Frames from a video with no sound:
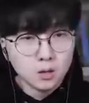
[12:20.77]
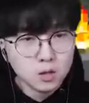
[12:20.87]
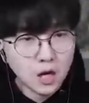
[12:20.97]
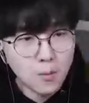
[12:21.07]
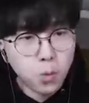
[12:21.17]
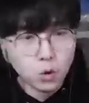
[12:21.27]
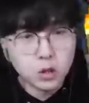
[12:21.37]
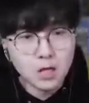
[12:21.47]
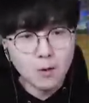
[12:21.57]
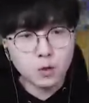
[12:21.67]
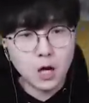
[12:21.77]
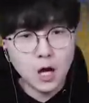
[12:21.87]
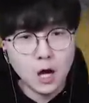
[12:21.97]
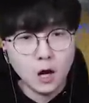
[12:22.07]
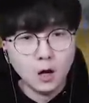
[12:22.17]
얘가 보스인가 보다
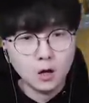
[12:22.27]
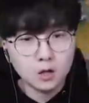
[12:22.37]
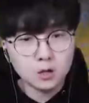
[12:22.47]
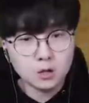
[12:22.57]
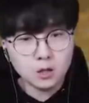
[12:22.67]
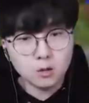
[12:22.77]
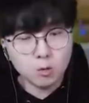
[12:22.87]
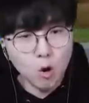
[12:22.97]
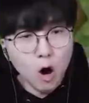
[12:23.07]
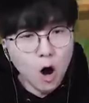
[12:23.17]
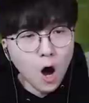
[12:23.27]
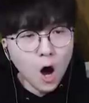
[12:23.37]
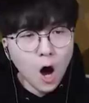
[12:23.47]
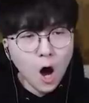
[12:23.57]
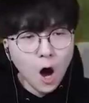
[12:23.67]

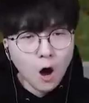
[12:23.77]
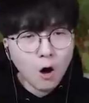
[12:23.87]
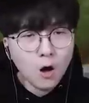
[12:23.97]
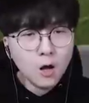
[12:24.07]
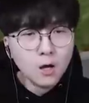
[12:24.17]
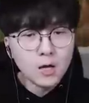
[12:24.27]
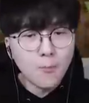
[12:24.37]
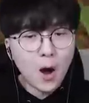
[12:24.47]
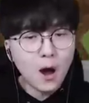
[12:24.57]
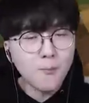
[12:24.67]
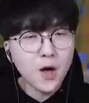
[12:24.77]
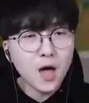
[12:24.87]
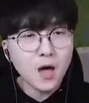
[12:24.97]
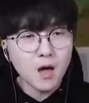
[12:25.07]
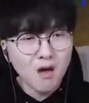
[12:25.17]
오! 야
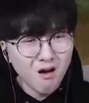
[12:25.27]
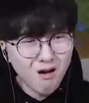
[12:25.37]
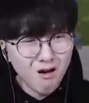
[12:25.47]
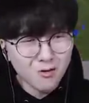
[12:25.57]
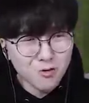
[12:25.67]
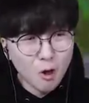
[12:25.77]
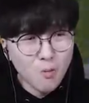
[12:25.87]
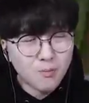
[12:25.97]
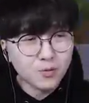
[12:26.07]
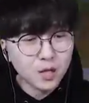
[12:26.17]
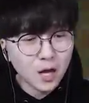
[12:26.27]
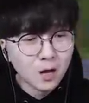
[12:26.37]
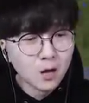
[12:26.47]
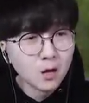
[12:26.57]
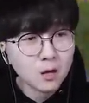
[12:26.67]
방패 아, 너무 아픈데?
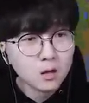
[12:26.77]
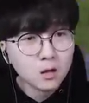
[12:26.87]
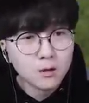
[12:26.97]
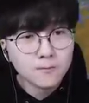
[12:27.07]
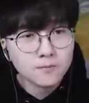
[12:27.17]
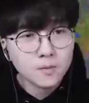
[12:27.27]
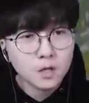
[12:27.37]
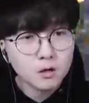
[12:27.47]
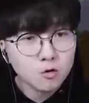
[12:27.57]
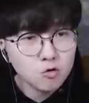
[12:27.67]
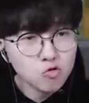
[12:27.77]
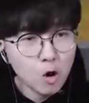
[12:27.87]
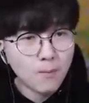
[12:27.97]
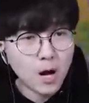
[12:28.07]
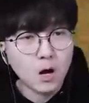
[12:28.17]
일로
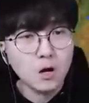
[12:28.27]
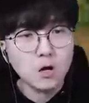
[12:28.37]
와봐